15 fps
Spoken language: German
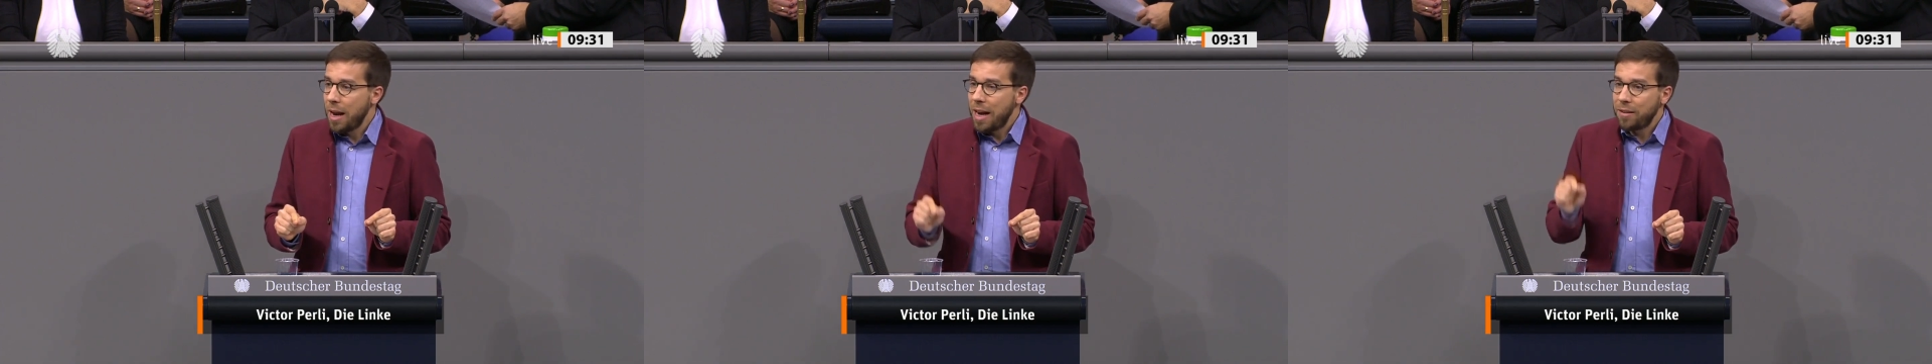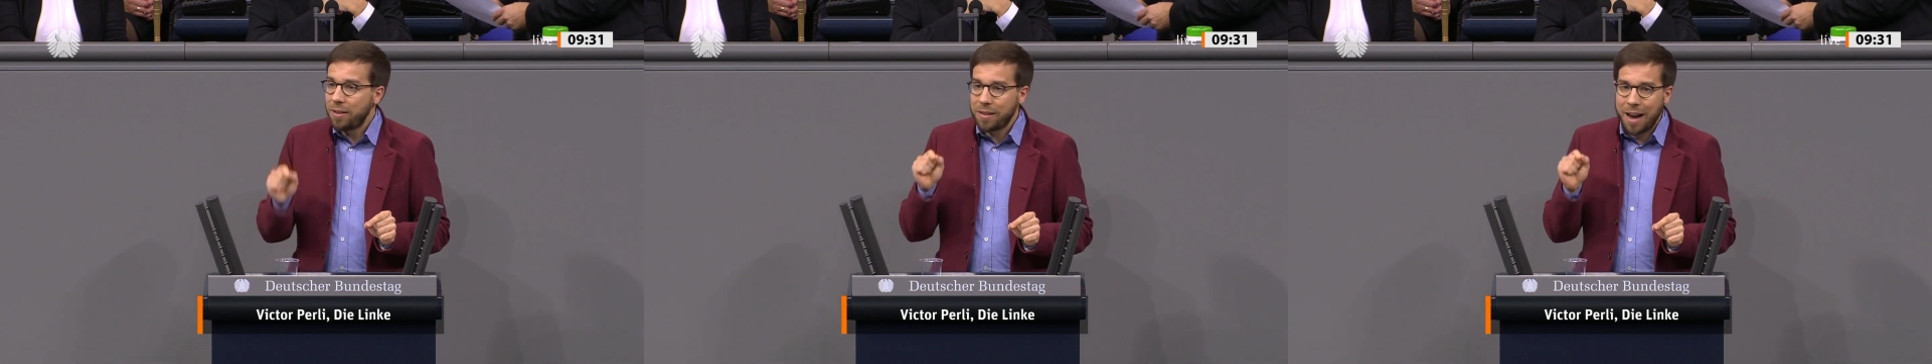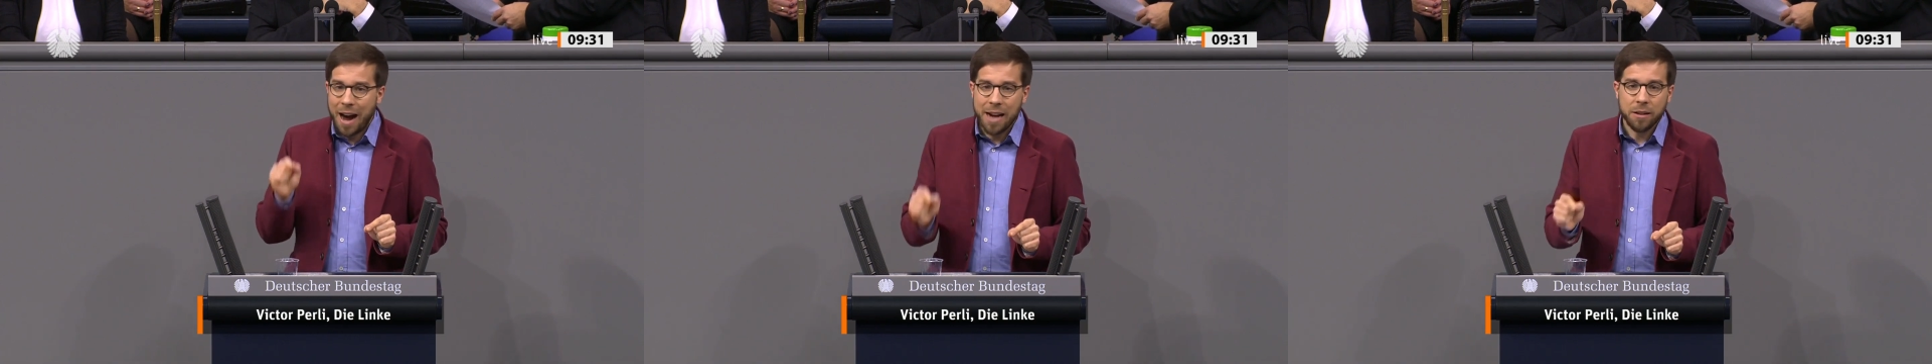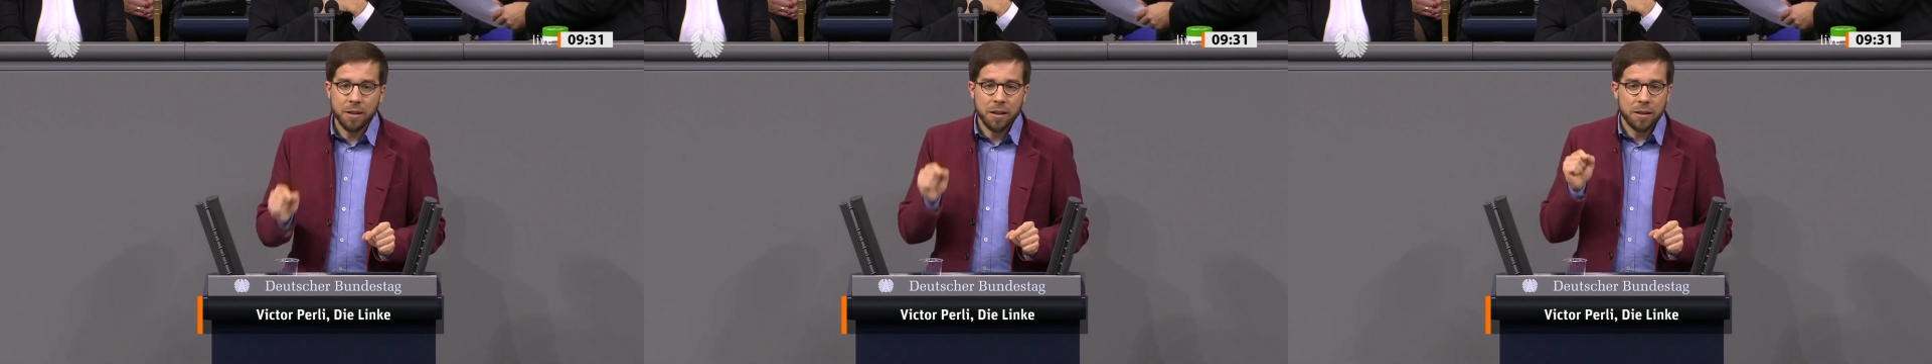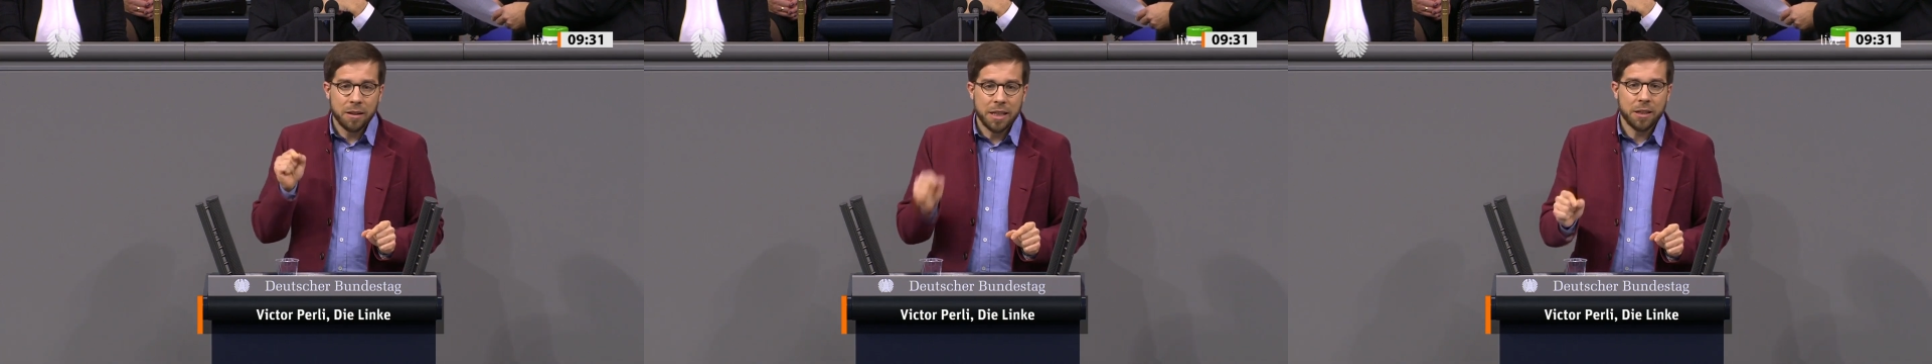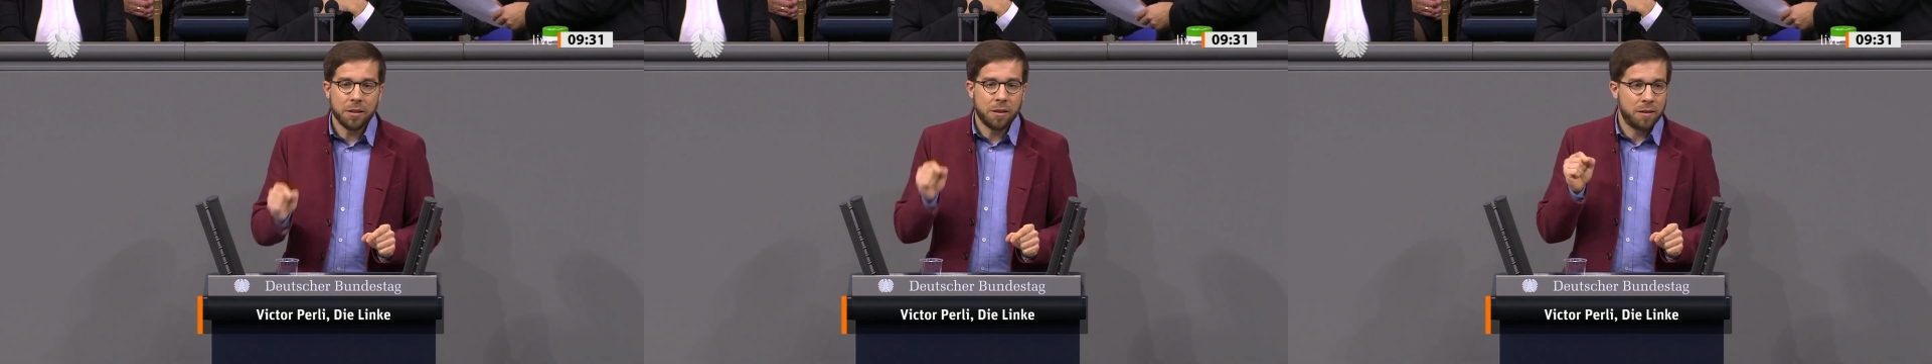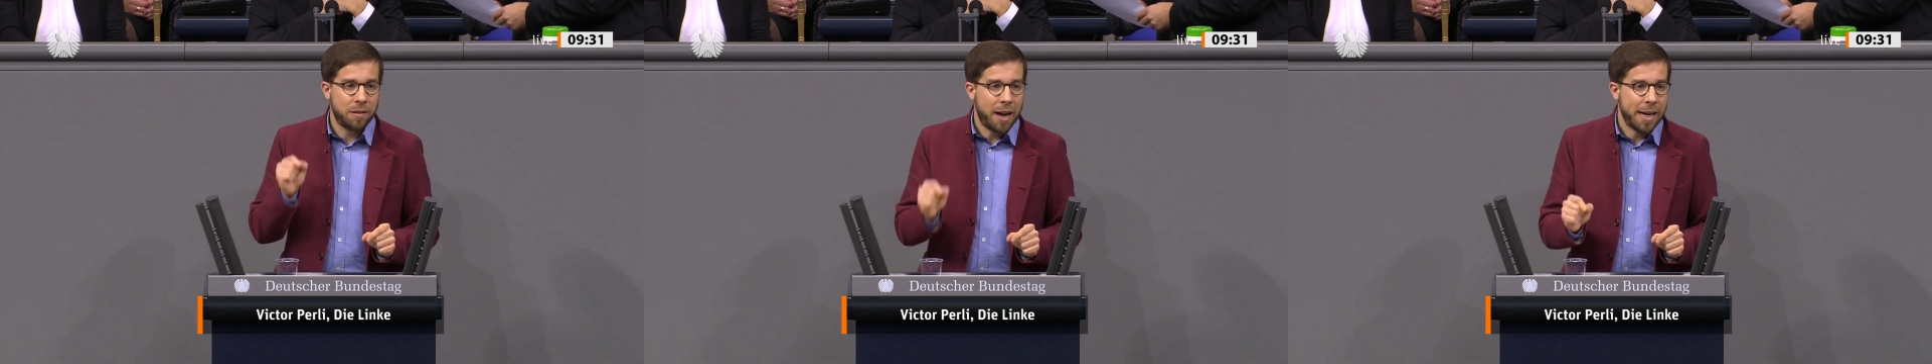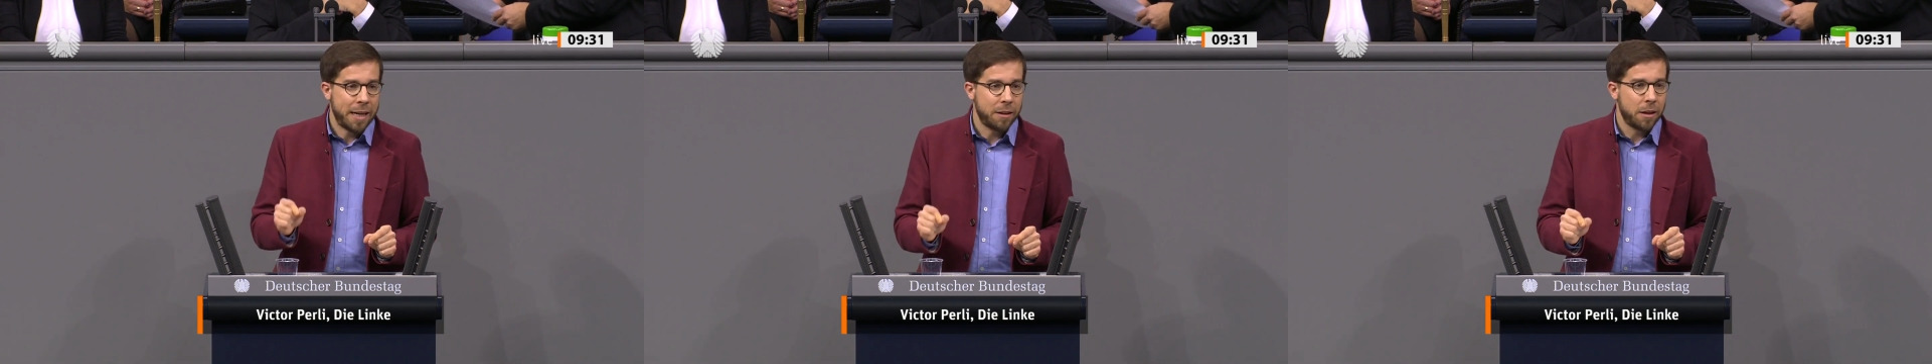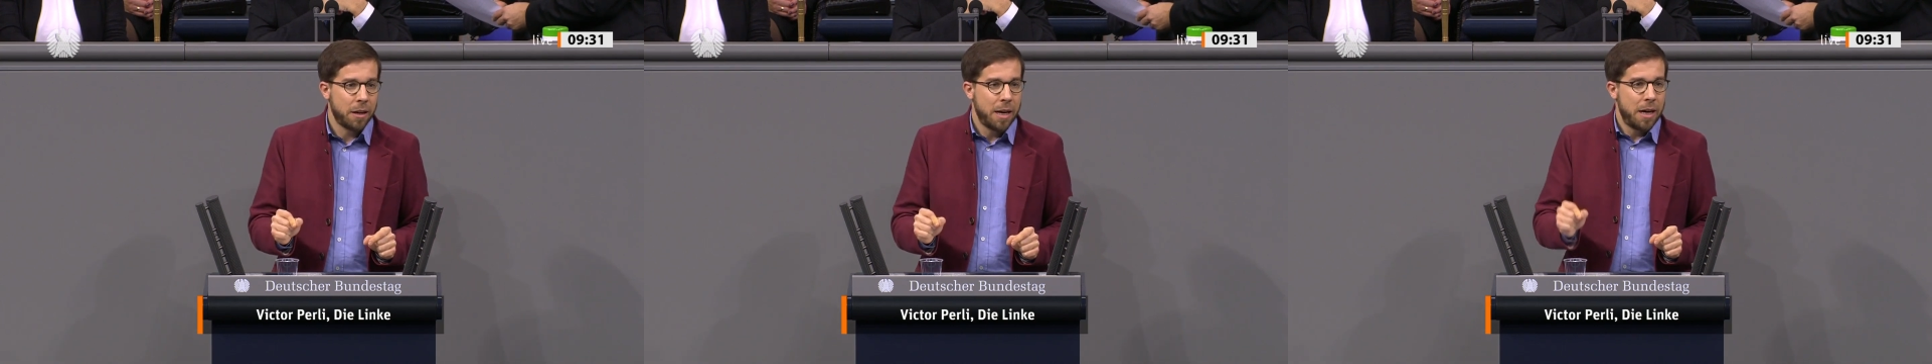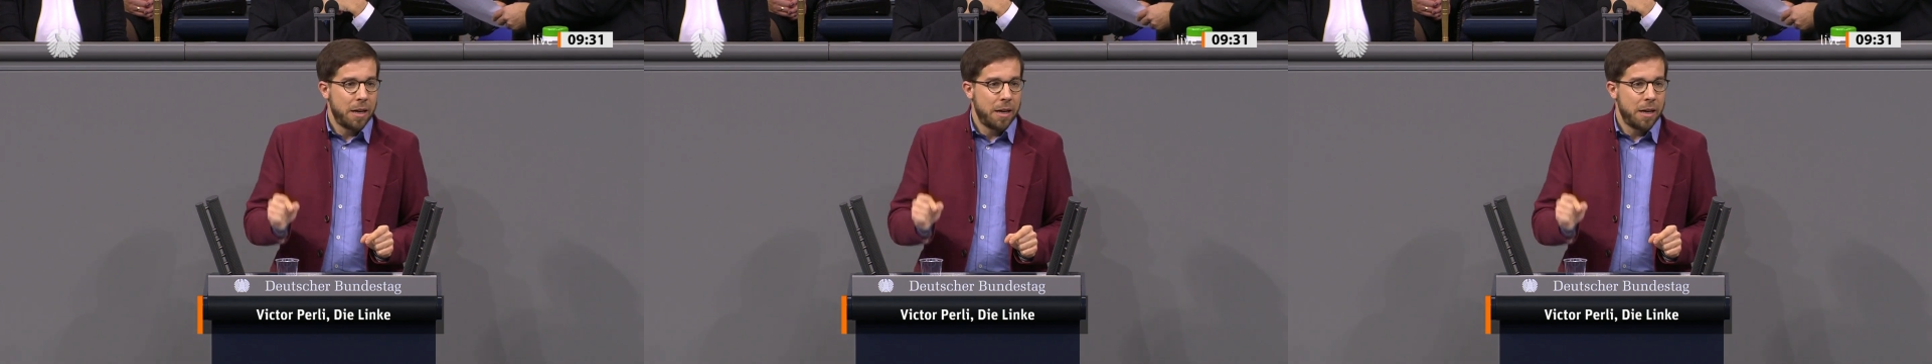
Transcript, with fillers: es kann nicht sein,